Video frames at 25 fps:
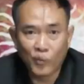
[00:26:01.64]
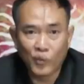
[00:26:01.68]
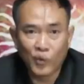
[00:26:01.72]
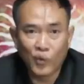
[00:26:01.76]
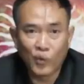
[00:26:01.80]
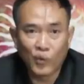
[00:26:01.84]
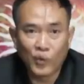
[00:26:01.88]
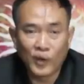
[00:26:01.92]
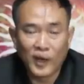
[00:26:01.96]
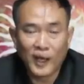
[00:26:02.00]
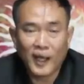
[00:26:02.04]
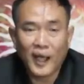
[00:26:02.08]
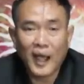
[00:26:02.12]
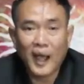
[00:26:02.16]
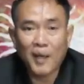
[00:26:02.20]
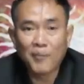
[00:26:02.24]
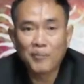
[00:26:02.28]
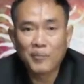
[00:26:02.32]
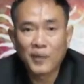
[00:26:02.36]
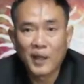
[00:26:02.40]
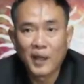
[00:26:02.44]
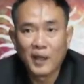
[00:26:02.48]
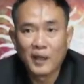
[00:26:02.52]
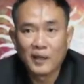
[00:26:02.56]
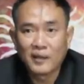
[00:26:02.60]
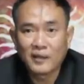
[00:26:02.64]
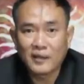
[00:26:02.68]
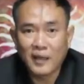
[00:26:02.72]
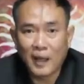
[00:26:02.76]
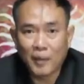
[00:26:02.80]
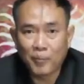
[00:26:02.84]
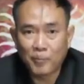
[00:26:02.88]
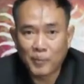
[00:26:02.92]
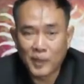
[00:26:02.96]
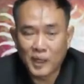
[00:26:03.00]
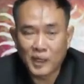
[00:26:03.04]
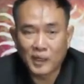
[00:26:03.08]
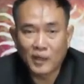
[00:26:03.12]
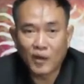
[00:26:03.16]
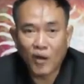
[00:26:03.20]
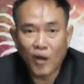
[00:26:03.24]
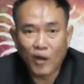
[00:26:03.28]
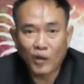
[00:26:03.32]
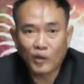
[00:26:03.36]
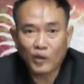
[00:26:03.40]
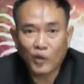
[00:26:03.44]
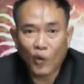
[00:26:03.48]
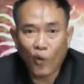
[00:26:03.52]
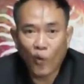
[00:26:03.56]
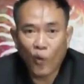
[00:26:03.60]
มอยู่นะครับจับเงินก้อ
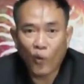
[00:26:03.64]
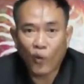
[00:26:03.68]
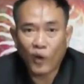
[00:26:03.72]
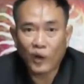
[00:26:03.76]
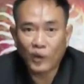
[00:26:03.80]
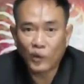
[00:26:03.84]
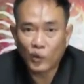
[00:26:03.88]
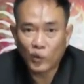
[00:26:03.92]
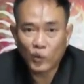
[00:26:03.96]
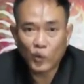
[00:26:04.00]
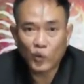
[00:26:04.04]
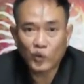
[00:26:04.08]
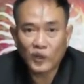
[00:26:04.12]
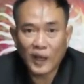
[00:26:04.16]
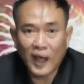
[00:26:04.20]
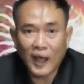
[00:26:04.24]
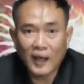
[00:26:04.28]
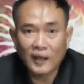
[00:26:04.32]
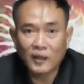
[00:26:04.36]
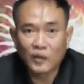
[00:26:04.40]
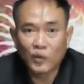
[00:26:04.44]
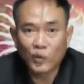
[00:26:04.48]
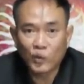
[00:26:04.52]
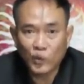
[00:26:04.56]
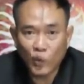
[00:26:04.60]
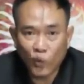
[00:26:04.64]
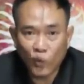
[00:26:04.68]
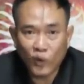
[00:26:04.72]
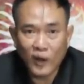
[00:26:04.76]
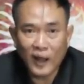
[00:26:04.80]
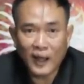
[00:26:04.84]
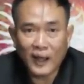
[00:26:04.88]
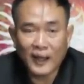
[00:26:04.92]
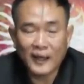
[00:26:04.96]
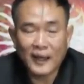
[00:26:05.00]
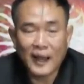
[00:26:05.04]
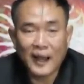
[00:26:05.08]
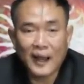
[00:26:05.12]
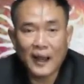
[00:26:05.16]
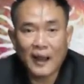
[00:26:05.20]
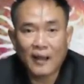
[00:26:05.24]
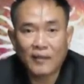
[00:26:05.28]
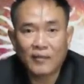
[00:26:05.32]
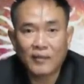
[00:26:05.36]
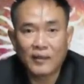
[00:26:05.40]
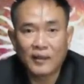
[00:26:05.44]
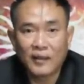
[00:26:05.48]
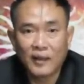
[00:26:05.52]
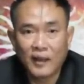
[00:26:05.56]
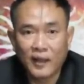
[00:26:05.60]
นโตกันทุกๆทท่าน ทุกๆลัคนารา
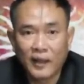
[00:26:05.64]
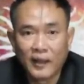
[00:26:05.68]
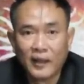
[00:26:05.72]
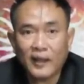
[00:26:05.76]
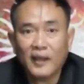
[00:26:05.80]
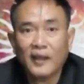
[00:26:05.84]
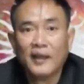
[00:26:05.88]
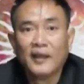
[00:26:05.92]
ศีเลย